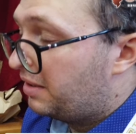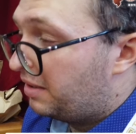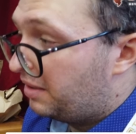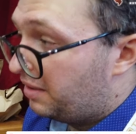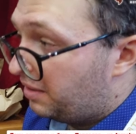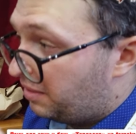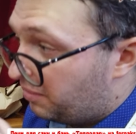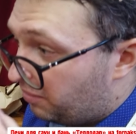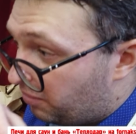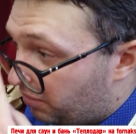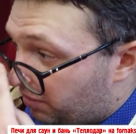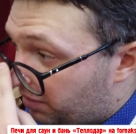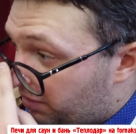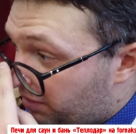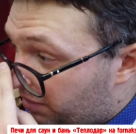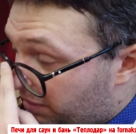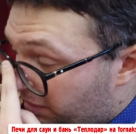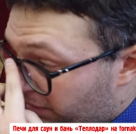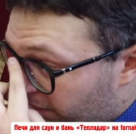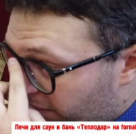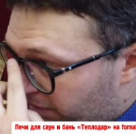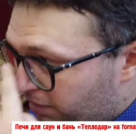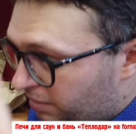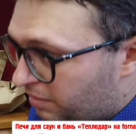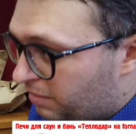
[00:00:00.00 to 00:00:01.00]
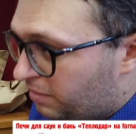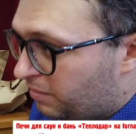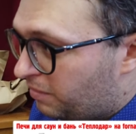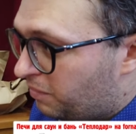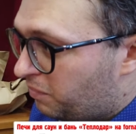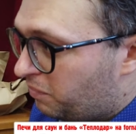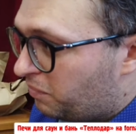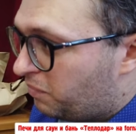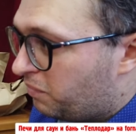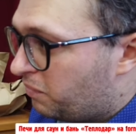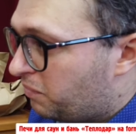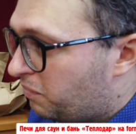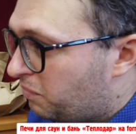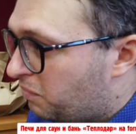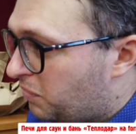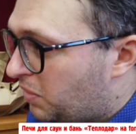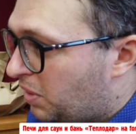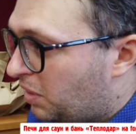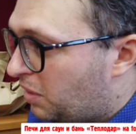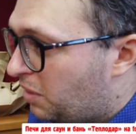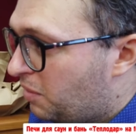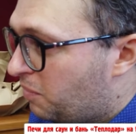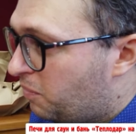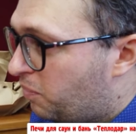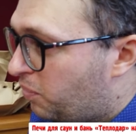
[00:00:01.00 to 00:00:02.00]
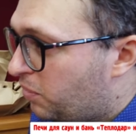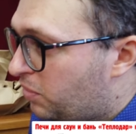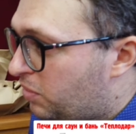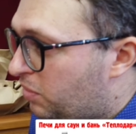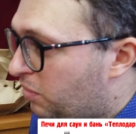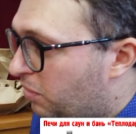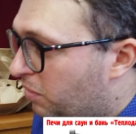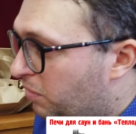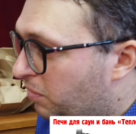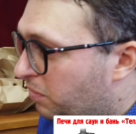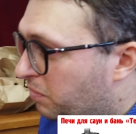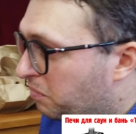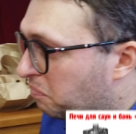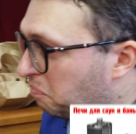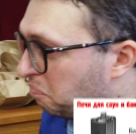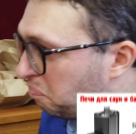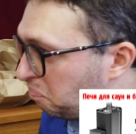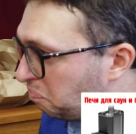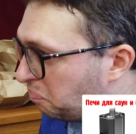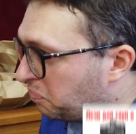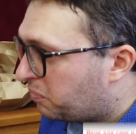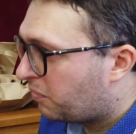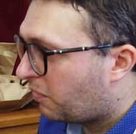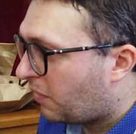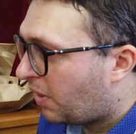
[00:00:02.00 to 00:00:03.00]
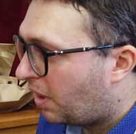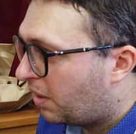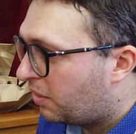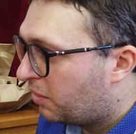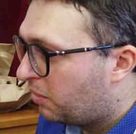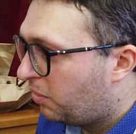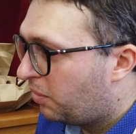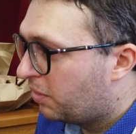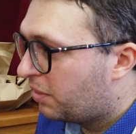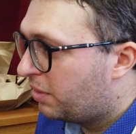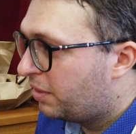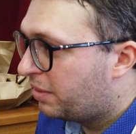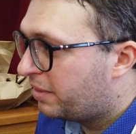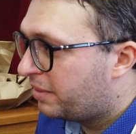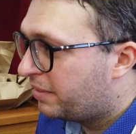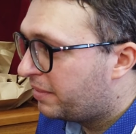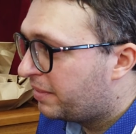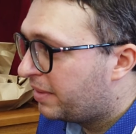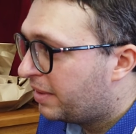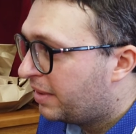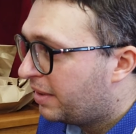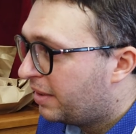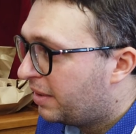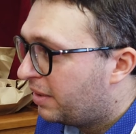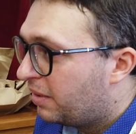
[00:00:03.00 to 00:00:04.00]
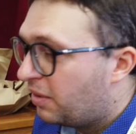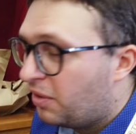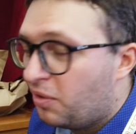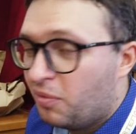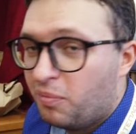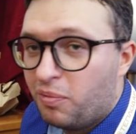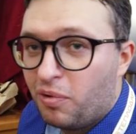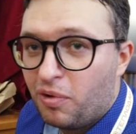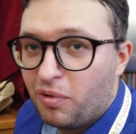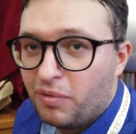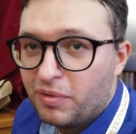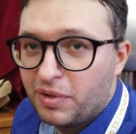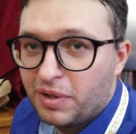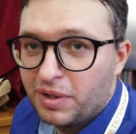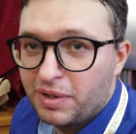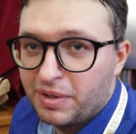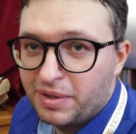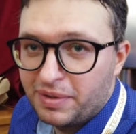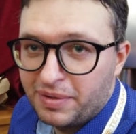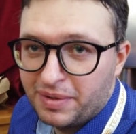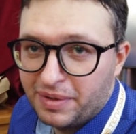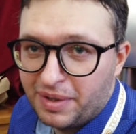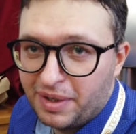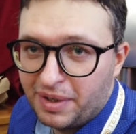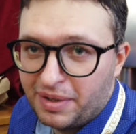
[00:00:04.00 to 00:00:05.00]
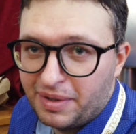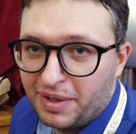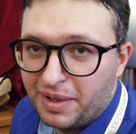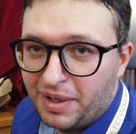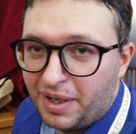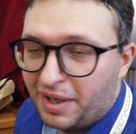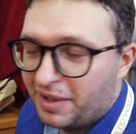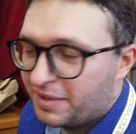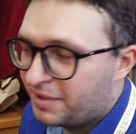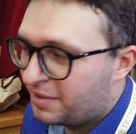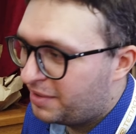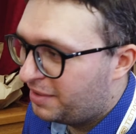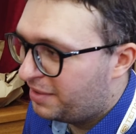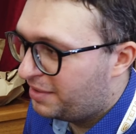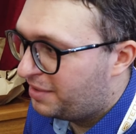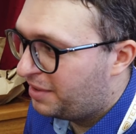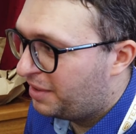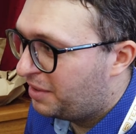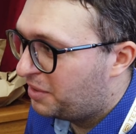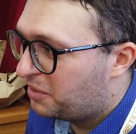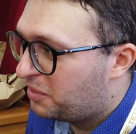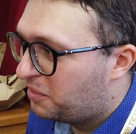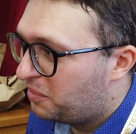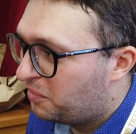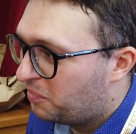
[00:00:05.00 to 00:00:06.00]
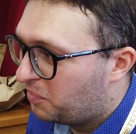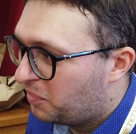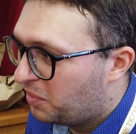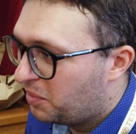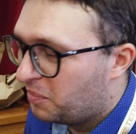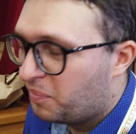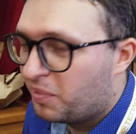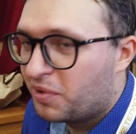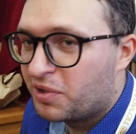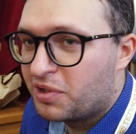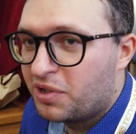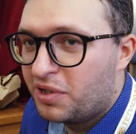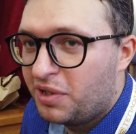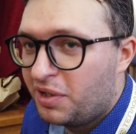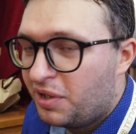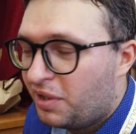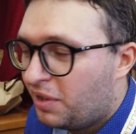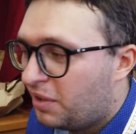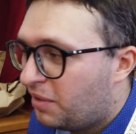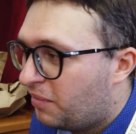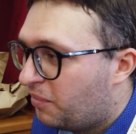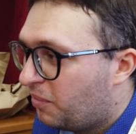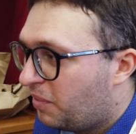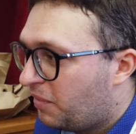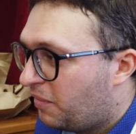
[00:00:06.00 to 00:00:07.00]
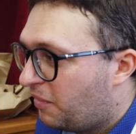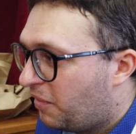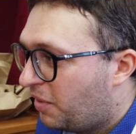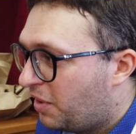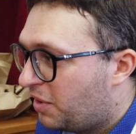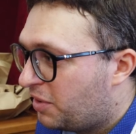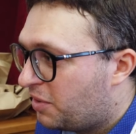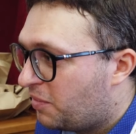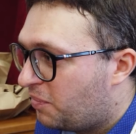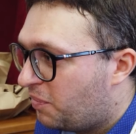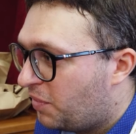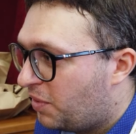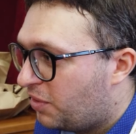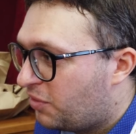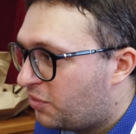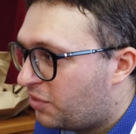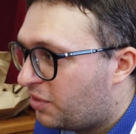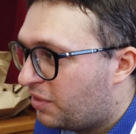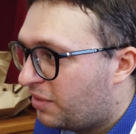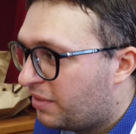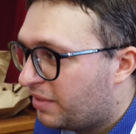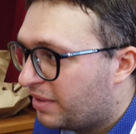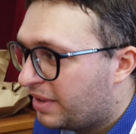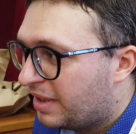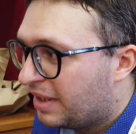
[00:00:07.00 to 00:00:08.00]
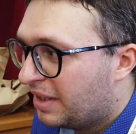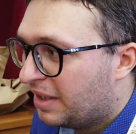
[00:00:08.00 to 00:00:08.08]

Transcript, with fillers: И вот таким путем долгих любовных акций, действий мы поженили две, две эти печки,